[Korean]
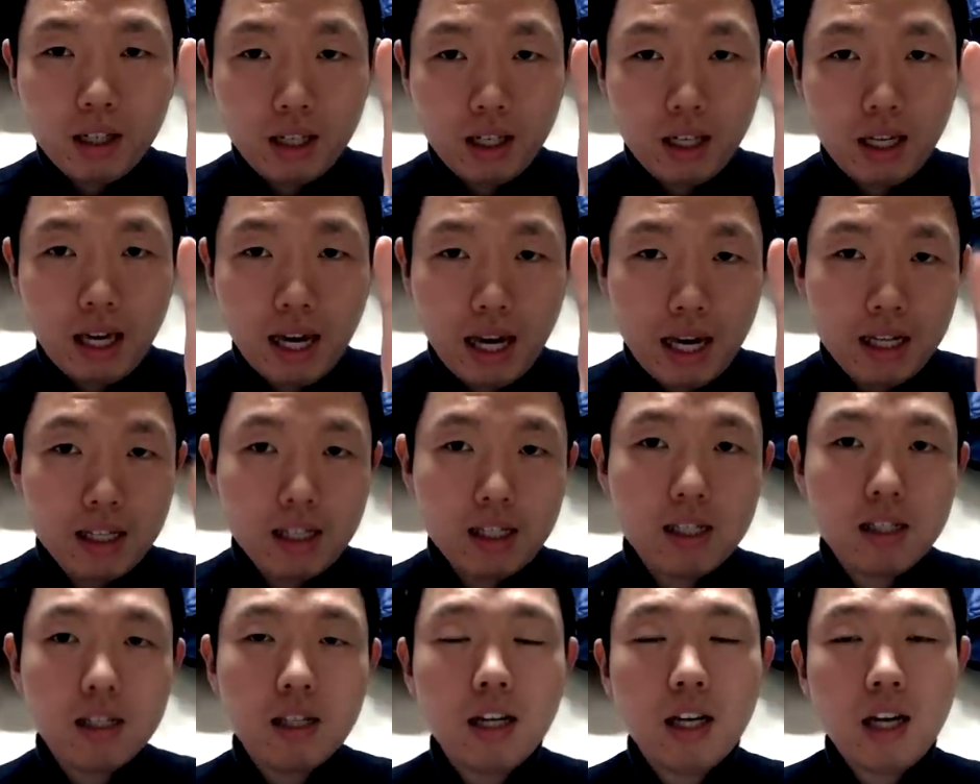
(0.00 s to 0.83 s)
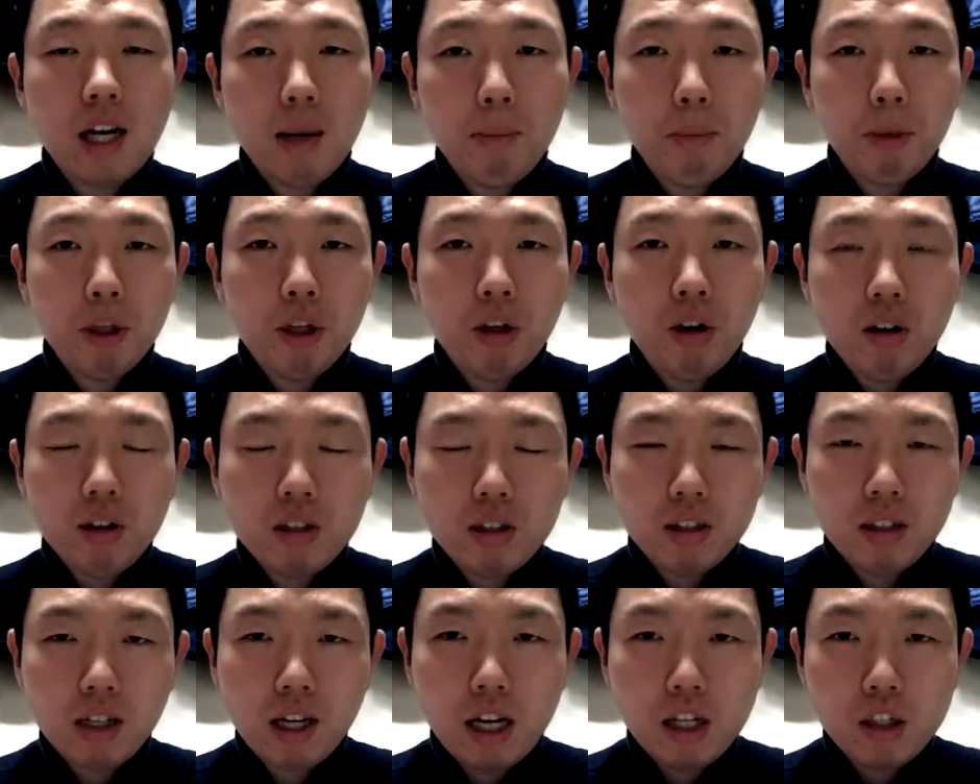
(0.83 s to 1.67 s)
He has. 한 번 더.
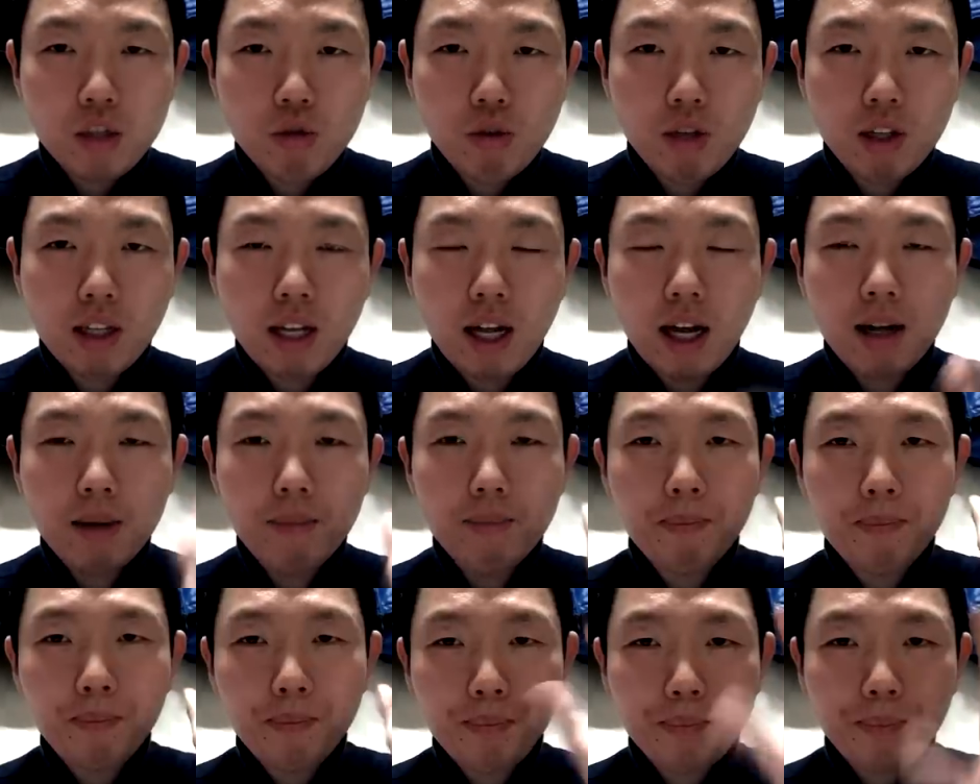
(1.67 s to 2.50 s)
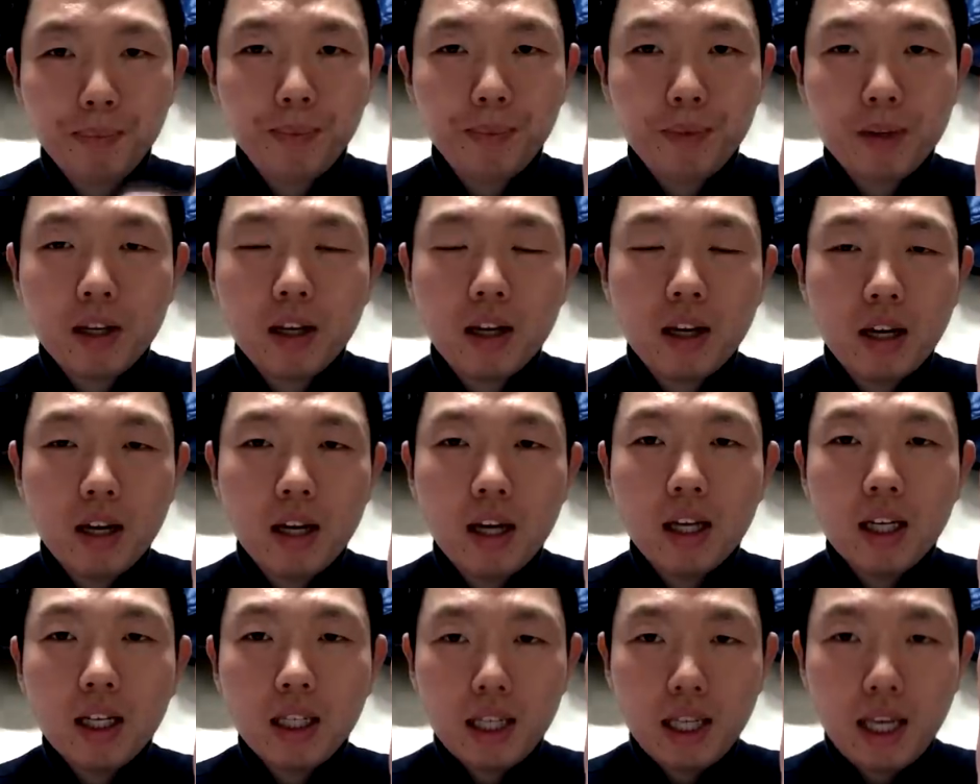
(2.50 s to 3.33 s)
그는 가지고 있다.
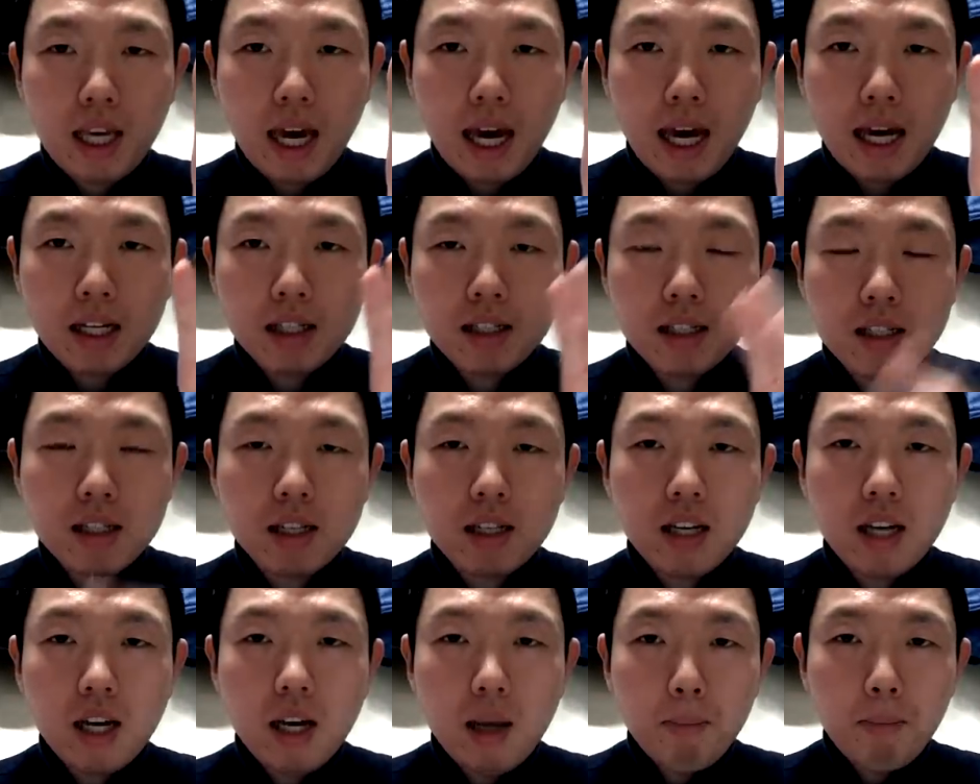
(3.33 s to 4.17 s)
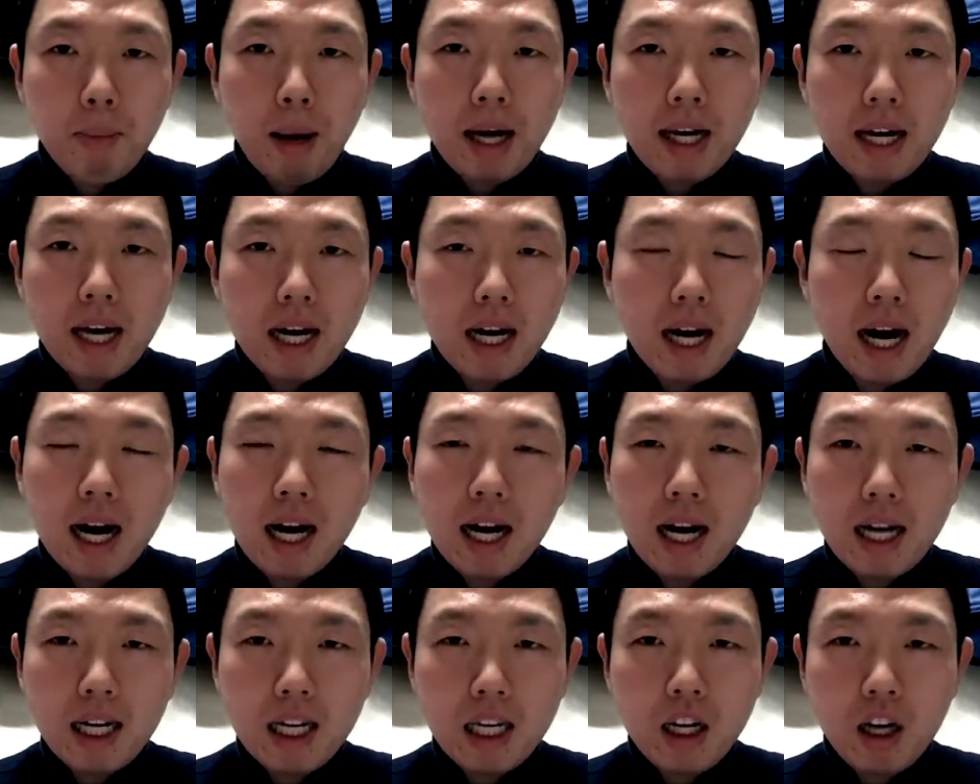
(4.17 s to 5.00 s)
He has. 방향
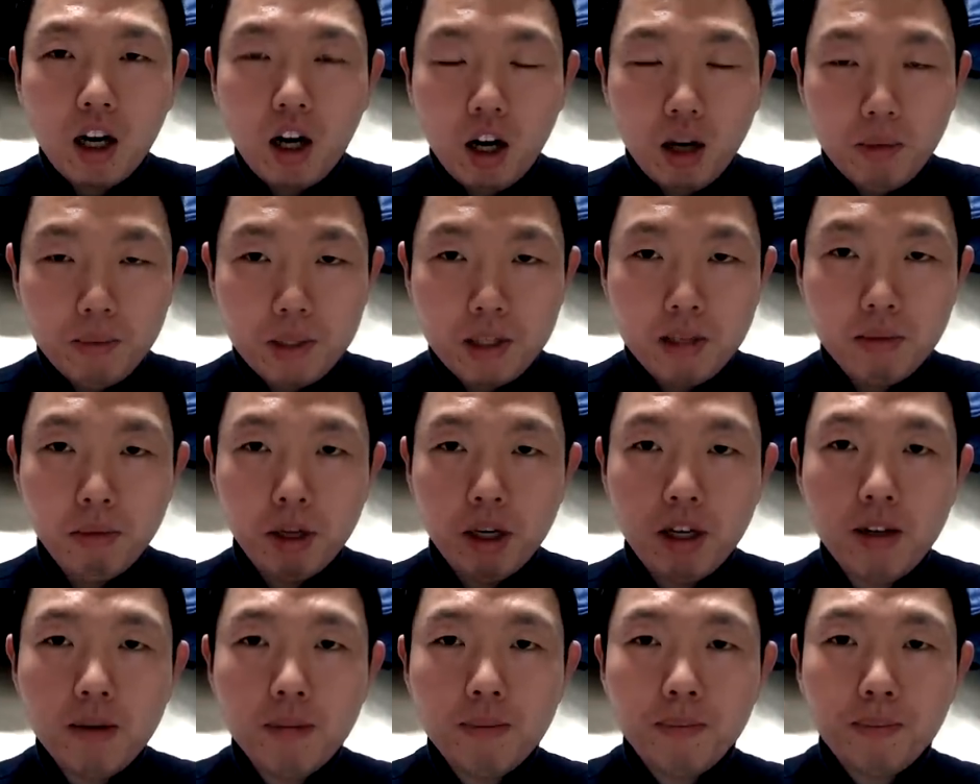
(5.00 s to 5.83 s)
감각이 없음을.